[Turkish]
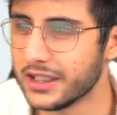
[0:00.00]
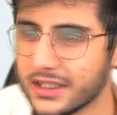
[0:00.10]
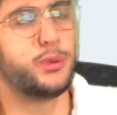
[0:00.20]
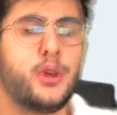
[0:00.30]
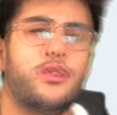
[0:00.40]
var.
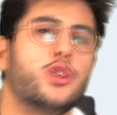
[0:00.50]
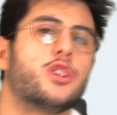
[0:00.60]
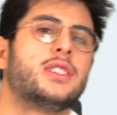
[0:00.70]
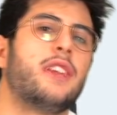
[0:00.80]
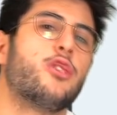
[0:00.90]
Bütün
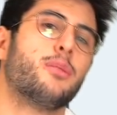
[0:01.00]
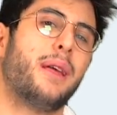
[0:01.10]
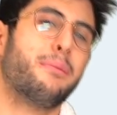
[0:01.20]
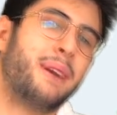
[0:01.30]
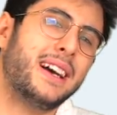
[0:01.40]
videoları seviyorum
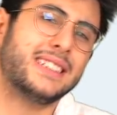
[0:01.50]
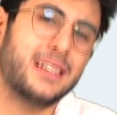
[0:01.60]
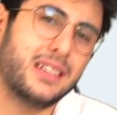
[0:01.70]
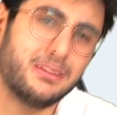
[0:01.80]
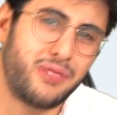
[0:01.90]
ben.
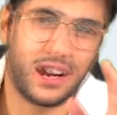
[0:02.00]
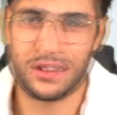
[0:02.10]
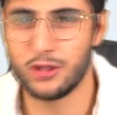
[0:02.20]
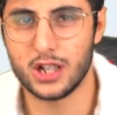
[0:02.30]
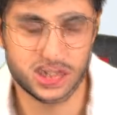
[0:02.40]
Bazen
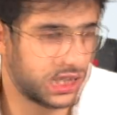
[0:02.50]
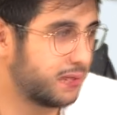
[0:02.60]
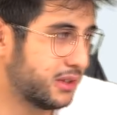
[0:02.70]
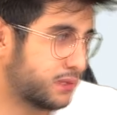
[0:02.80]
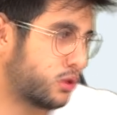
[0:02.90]
farklı videolar
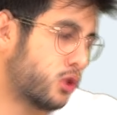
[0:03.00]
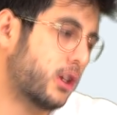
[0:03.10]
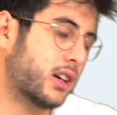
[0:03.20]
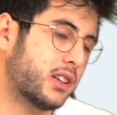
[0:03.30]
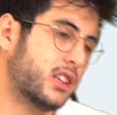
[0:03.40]
çekebiliriz. Bu
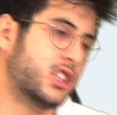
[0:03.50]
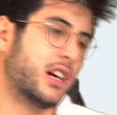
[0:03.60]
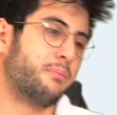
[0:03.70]
konu hakkında şey